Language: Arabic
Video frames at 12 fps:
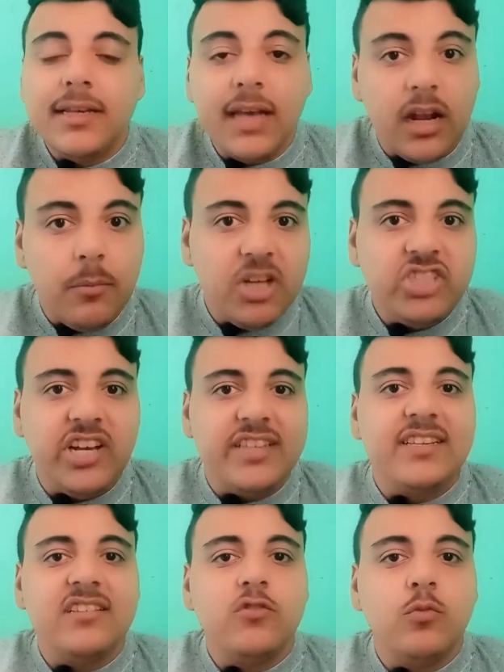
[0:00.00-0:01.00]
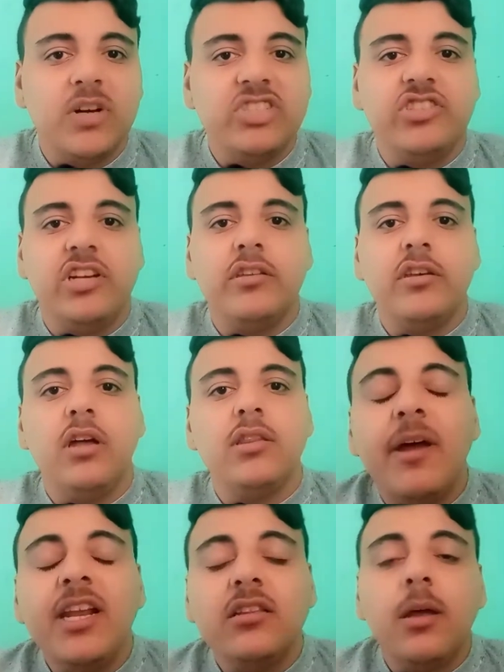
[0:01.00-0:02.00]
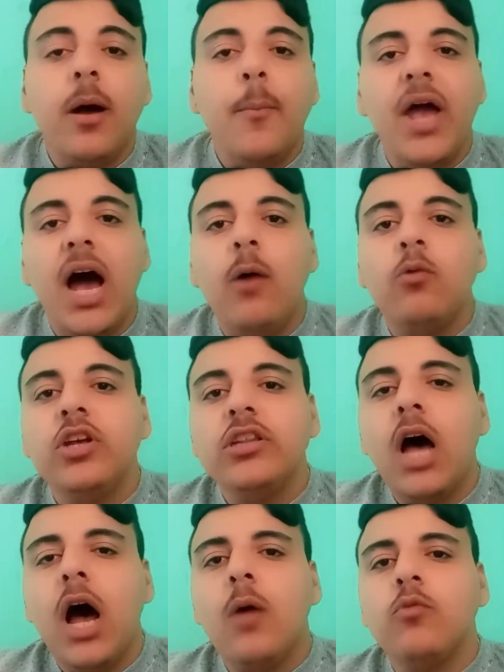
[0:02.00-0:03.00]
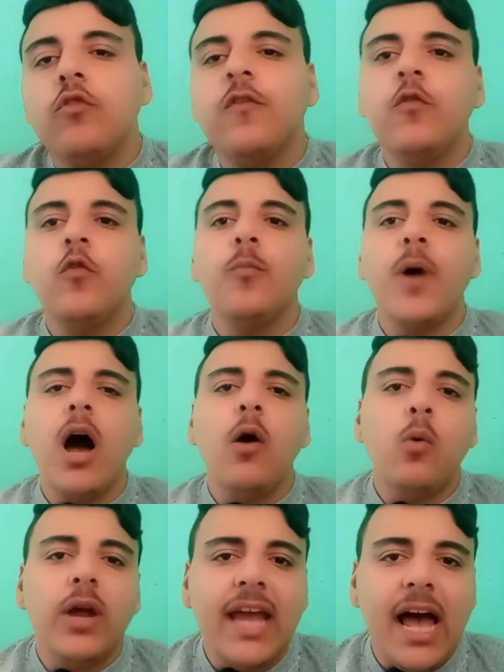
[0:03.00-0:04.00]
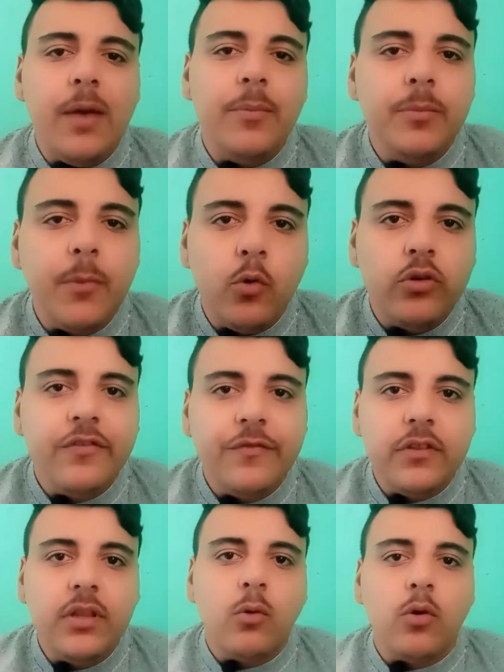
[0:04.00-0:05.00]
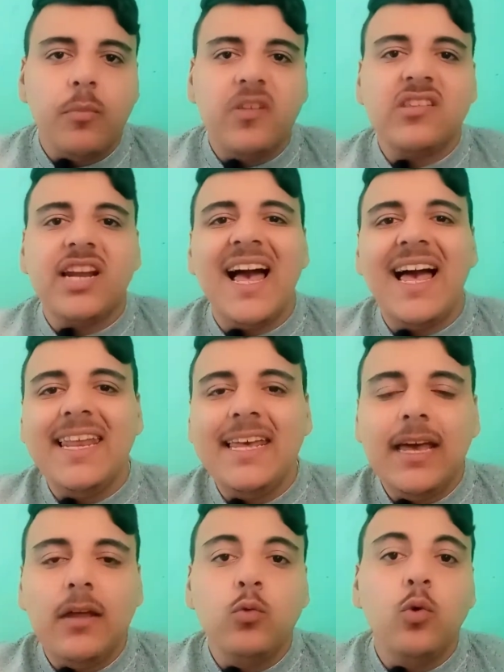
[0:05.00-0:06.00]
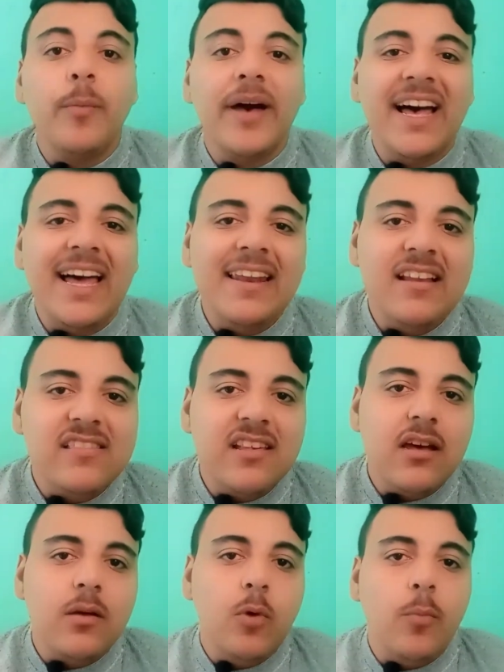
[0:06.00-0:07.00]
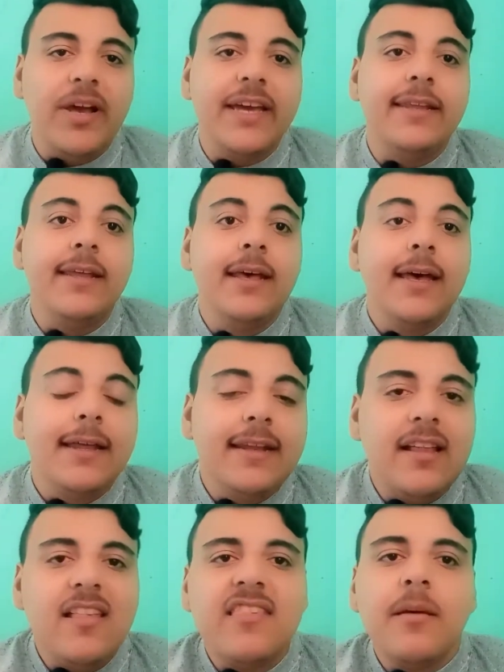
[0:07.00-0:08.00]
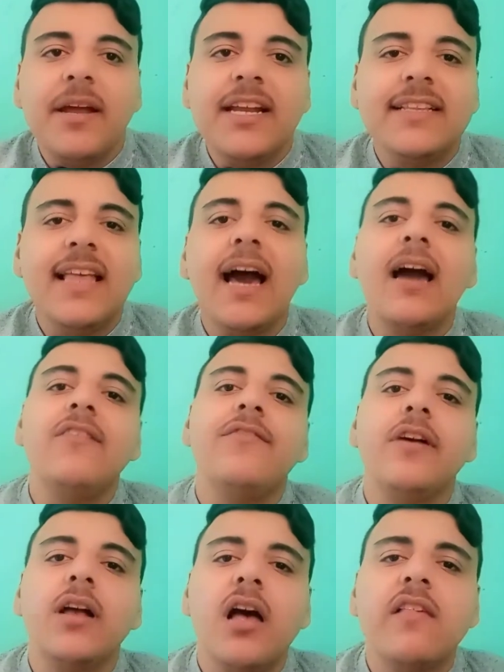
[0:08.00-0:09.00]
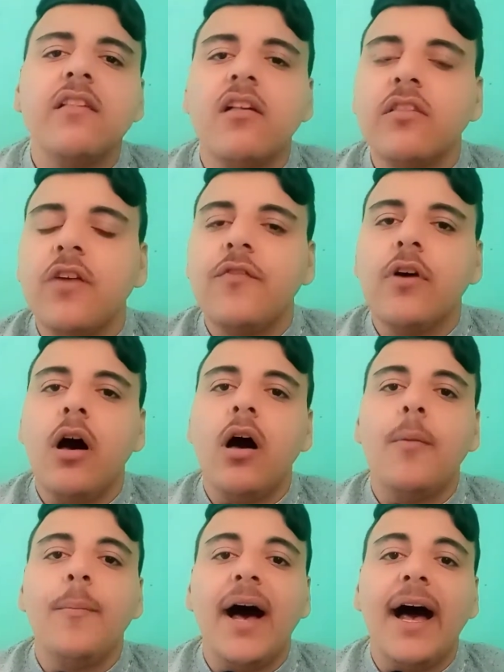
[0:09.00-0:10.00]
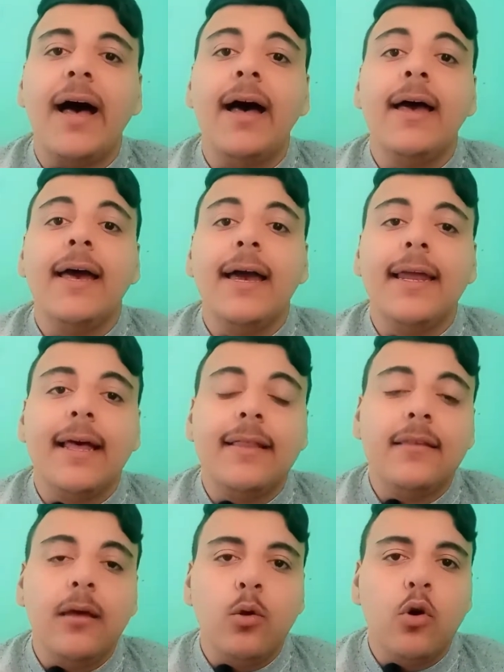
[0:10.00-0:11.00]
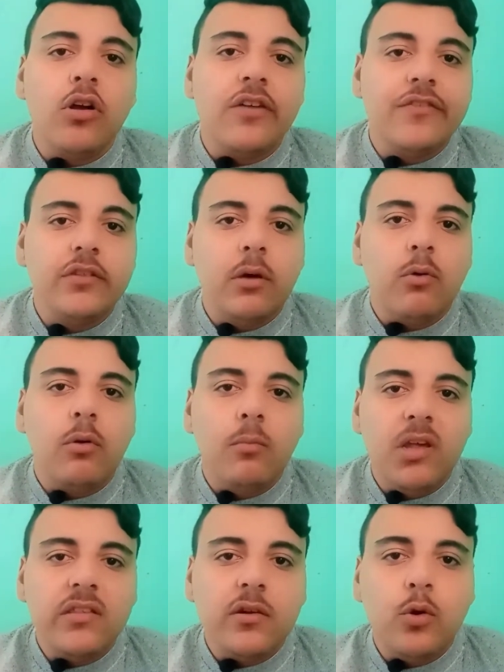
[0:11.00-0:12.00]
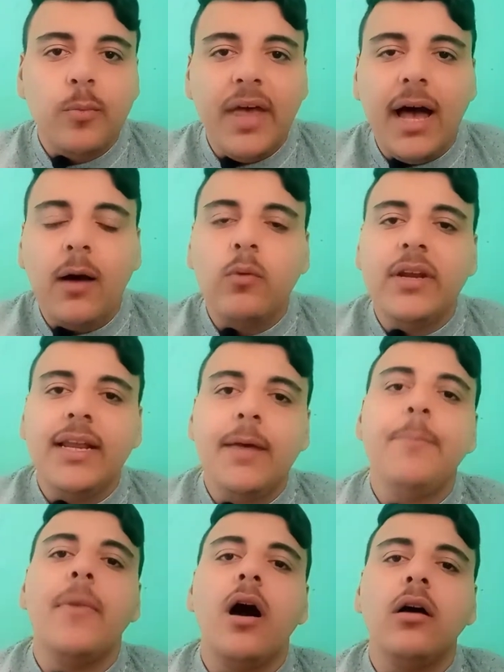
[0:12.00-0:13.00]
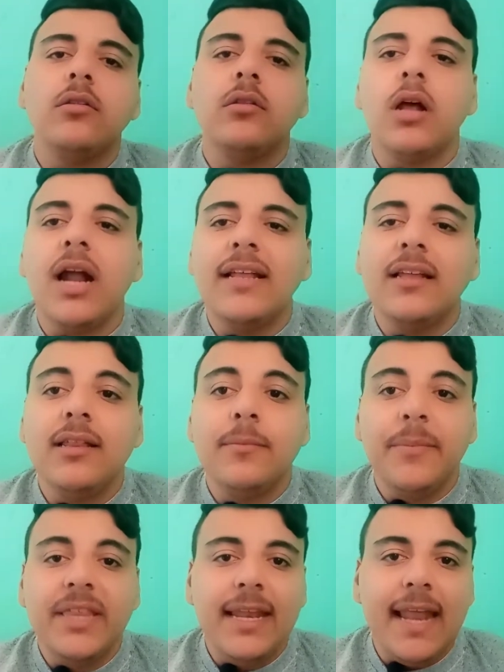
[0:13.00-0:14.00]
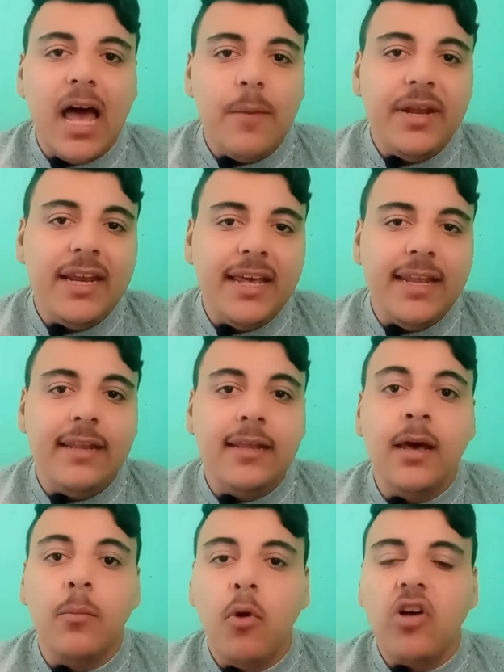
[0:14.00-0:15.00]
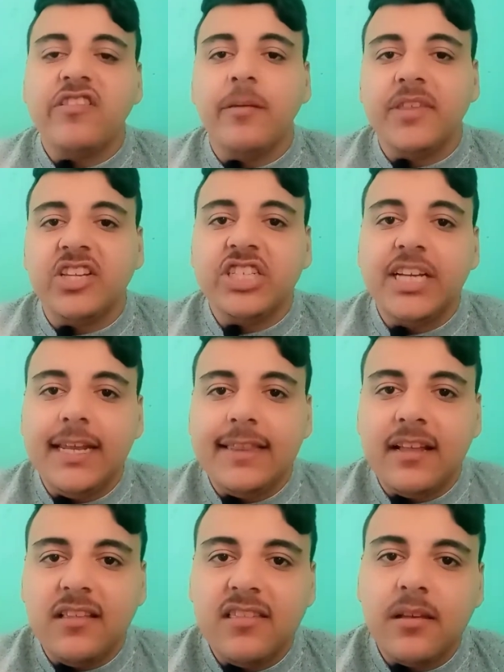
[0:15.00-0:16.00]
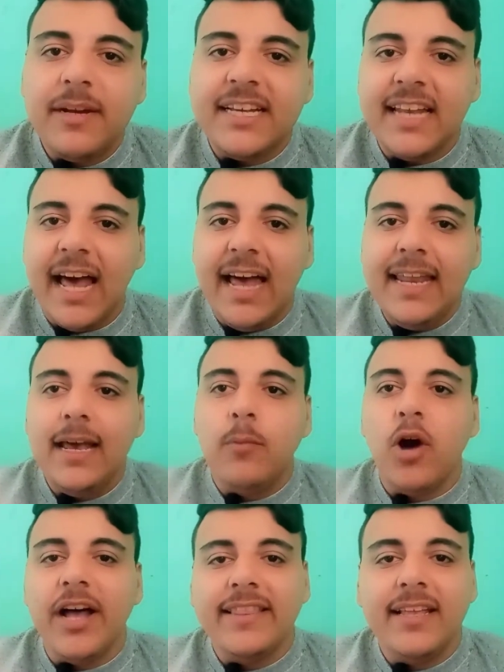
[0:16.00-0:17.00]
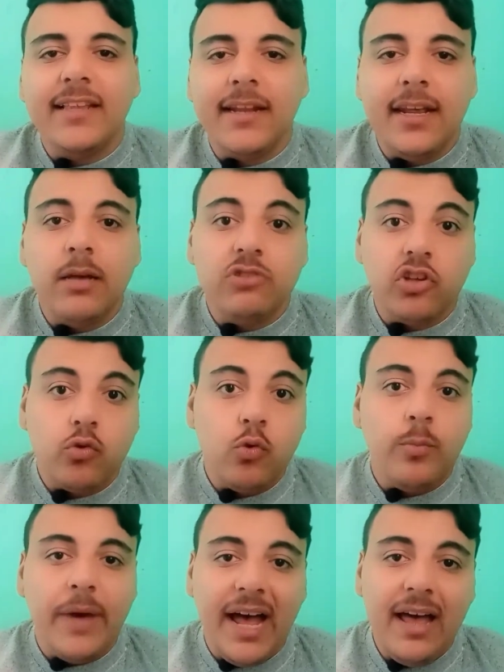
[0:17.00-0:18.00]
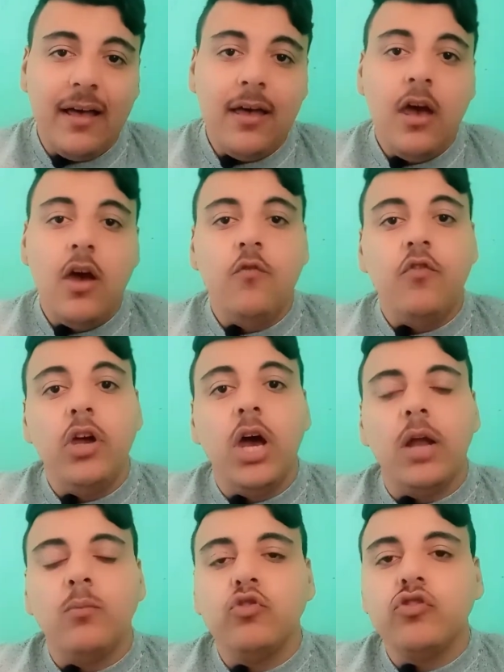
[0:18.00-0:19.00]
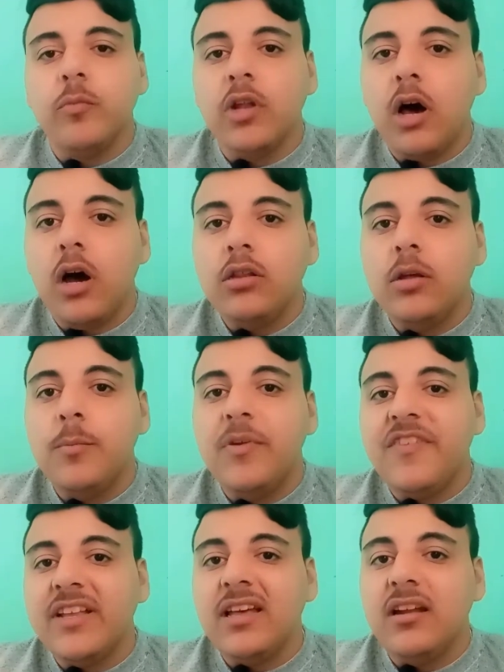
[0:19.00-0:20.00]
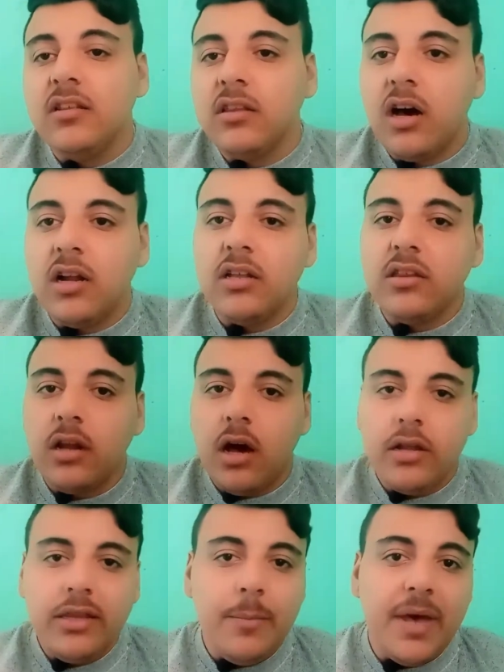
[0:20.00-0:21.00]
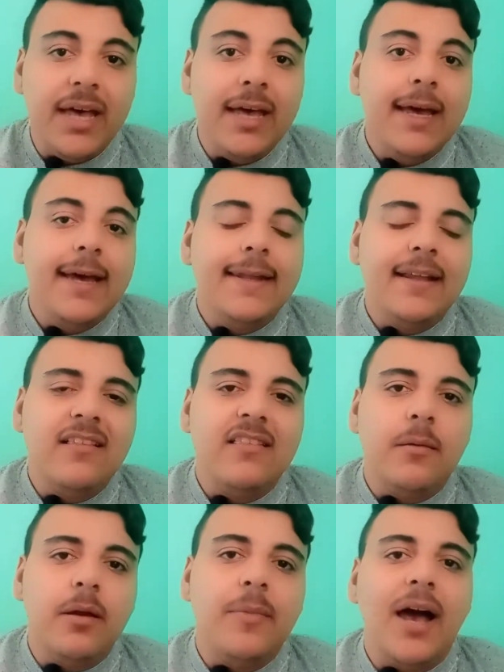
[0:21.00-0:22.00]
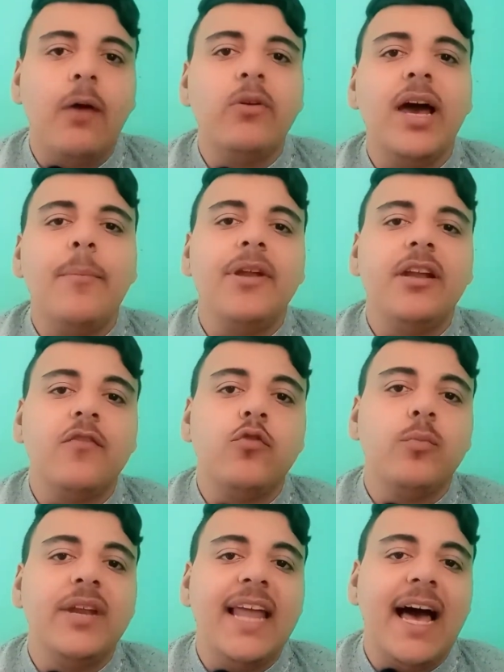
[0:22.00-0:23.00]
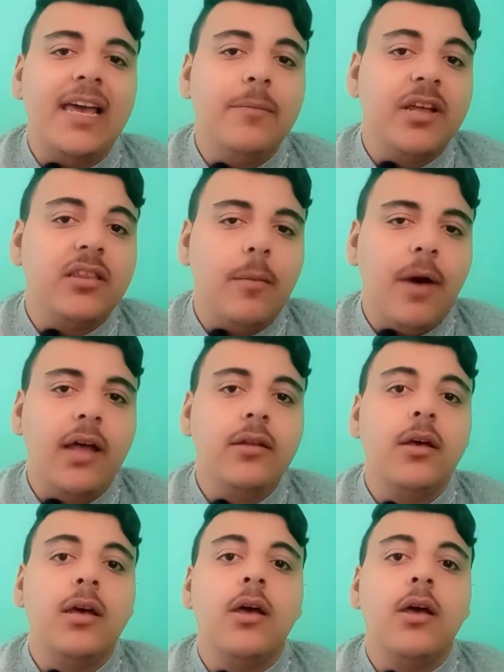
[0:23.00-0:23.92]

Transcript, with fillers: يعني ماتش اساسي وماتش احتياطي الملك طبعا بيحاول يدعم صفوفه باقوى لاعبين موجودين في الدوري المصري حاليا وباقل سعر ممكن نادي الزمالك دخل في كذا صفقة مع الأندية الأخرى في الدوري المصري وبيحاول يلم أكتر عدد من اللاعبين لأن معظم تشكيلة نادي الزمالك الحالية مهددة إن هي مش هتكون معاه في الموسم القادم بفتح الانتقالات القادمة نادي الزمالك بيحاول يأمن نفسه باللعيبة طبعا